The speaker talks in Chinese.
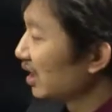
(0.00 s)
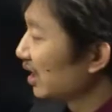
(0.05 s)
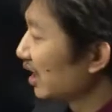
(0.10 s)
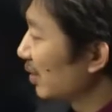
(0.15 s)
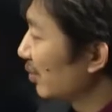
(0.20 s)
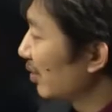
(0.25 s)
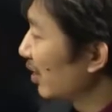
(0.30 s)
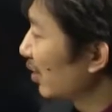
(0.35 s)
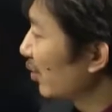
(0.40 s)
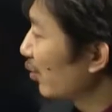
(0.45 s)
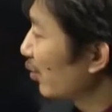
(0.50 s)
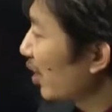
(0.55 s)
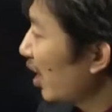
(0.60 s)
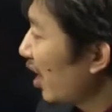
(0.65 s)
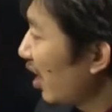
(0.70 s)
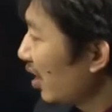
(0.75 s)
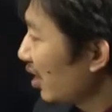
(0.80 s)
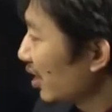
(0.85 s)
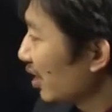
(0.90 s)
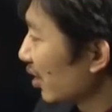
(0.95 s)
那么
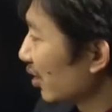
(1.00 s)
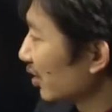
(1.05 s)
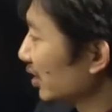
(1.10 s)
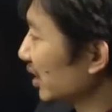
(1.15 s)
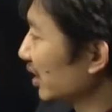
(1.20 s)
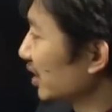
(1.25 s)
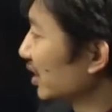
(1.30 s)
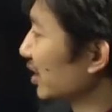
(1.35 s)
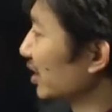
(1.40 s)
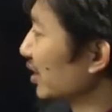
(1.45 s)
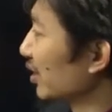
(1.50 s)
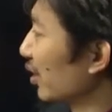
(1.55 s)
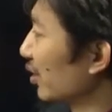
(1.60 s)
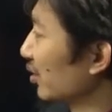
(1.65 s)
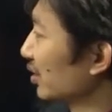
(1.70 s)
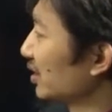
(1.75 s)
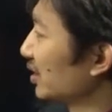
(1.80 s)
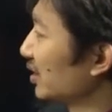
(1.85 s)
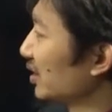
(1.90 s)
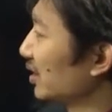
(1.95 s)
二爻的这个爻
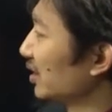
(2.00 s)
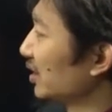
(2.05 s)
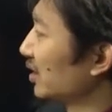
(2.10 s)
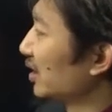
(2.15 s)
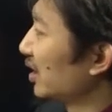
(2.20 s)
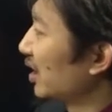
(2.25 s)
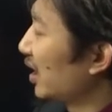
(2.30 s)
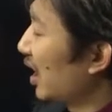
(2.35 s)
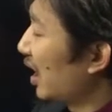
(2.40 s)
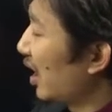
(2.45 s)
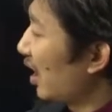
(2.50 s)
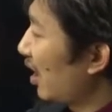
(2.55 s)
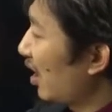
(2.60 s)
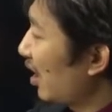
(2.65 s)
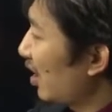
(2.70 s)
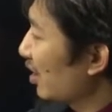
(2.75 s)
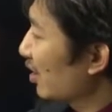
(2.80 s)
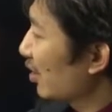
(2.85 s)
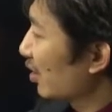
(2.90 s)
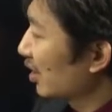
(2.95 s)
辞啊，
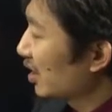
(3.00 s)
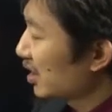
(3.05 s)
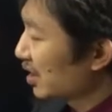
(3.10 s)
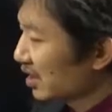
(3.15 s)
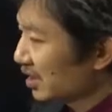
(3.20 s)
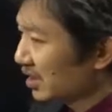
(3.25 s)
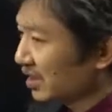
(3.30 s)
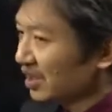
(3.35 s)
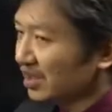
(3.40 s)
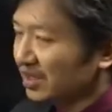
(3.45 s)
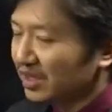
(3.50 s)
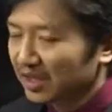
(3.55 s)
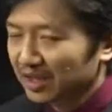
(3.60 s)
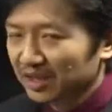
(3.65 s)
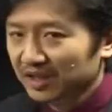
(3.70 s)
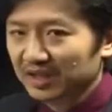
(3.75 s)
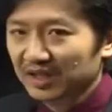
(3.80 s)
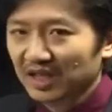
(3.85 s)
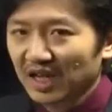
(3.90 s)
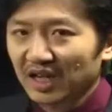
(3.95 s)
二爻的这个精神
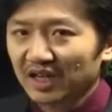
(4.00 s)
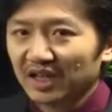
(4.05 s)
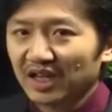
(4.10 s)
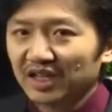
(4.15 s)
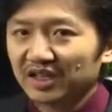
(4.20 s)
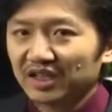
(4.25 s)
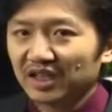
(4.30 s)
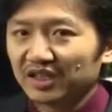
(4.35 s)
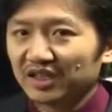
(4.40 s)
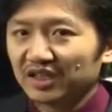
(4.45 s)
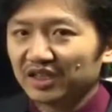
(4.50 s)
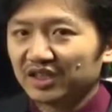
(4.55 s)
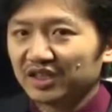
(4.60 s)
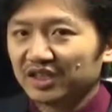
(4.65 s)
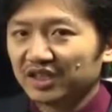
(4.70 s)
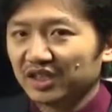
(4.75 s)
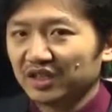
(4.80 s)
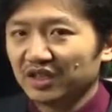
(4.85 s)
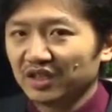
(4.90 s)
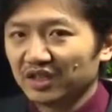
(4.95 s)
显然也是
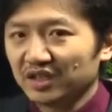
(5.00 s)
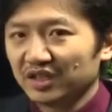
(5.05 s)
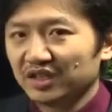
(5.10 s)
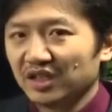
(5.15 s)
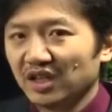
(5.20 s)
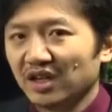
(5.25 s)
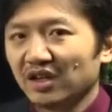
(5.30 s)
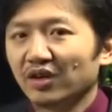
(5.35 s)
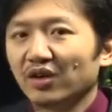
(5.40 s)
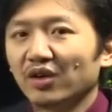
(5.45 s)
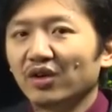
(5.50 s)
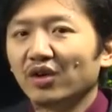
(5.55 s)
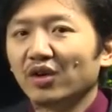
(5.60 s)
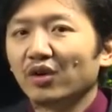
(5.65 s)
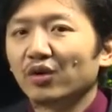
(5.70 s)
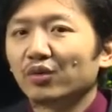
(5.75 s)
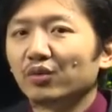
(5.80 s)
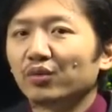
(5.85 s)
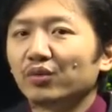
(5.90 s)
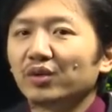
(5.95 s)
指向
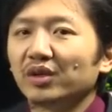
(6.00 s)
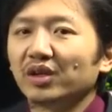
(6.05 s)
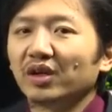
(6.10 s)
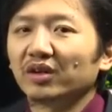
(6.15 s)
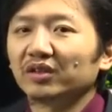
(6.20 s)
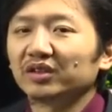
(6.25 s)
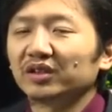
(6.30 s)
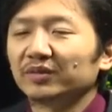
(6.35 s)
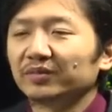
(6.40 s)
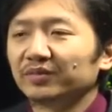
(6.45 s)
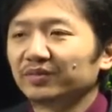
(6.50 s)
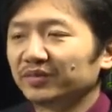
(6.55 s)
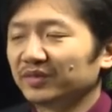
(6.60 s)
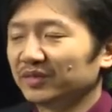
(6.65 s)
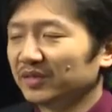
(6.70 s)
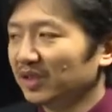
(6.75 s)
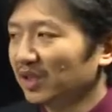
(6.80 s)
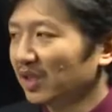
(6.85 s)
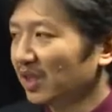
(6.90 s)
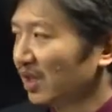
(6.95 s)
五爻的
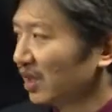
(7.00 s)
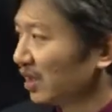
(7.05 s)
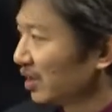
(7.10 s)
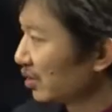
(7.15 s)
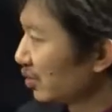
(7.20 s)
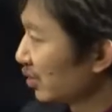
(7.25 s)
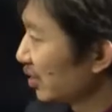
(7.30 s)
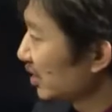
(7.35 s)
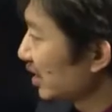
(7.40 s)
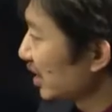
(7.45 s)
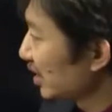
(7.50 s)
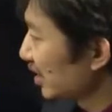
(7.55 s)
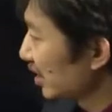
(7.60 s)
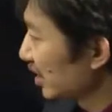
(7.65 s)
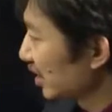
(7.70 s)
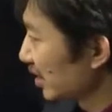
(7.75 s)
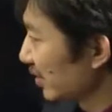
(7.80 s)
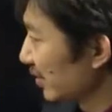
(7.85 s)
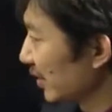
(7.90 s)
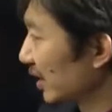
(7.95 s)
啊，所以在这
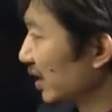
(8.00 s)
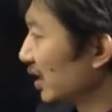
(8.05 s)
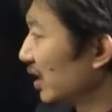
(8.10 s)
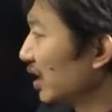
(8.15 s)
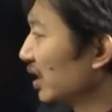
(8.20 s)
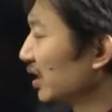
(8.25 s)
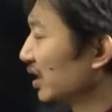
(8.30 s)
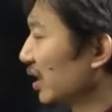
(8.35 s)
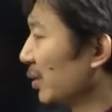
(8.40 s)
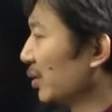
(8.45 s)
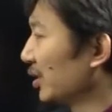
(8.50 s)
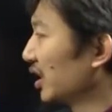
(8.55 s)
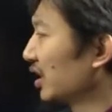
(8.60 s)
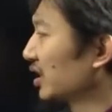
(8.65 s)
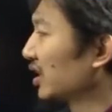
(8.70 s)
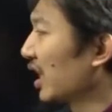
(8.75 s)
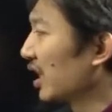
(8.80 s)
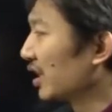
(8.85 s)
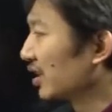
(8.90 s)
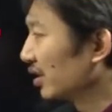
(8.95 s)
个地方他把它
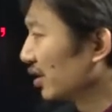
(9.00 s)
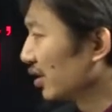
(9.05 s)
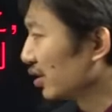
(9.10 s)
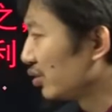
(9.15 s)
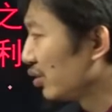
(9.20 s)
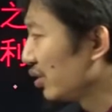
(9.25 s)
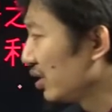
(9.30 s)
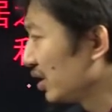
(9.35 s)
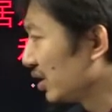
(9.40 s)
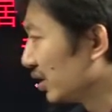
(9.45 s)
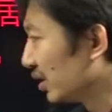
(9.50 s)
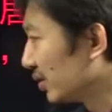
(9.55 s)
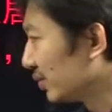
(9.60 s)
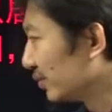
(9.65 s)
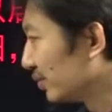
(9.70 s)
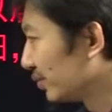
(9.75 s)
改成了君德。